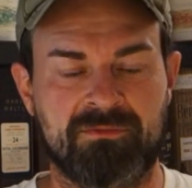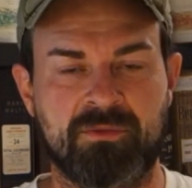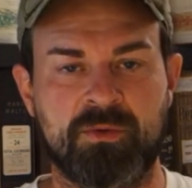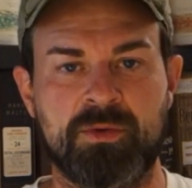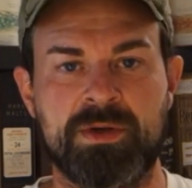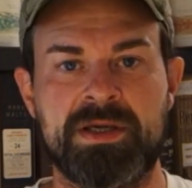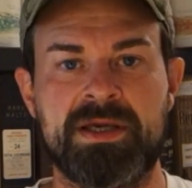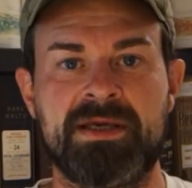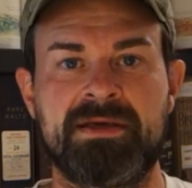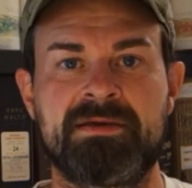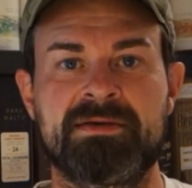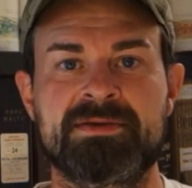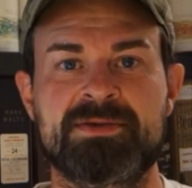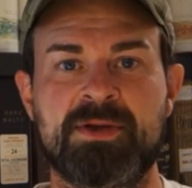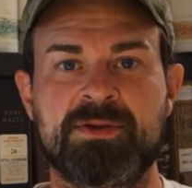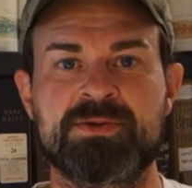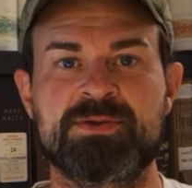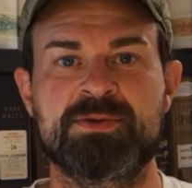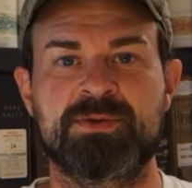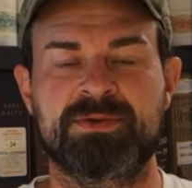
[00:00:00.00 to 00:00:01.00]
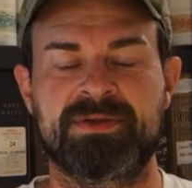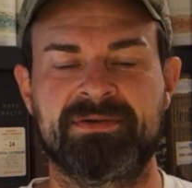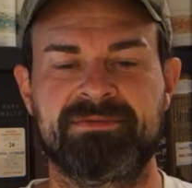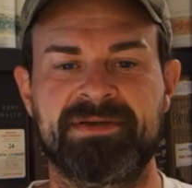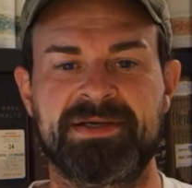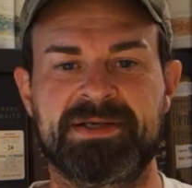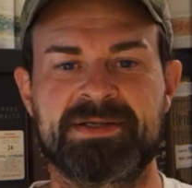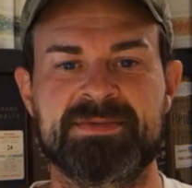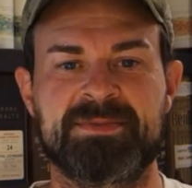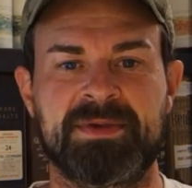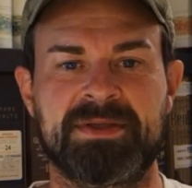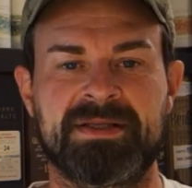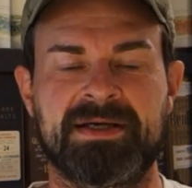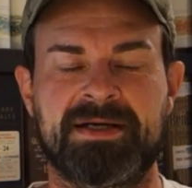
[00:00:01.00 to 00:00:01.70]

wo ich sonst unterwegs bin.